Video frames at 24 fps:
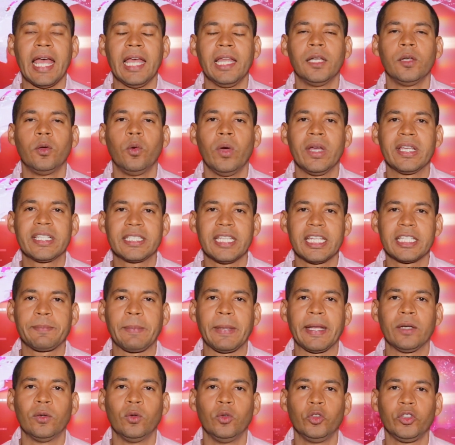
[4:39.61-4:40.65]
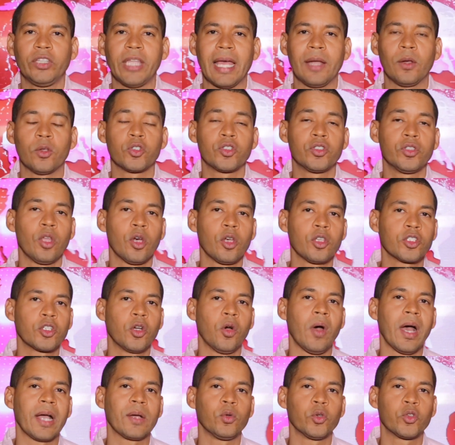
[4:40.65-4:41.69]
el juez les pregunte a los dos
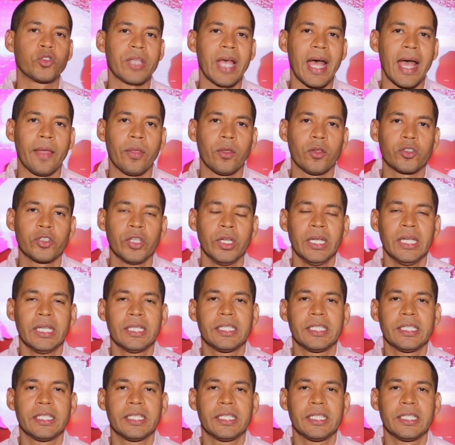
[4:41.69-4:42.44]
coacusados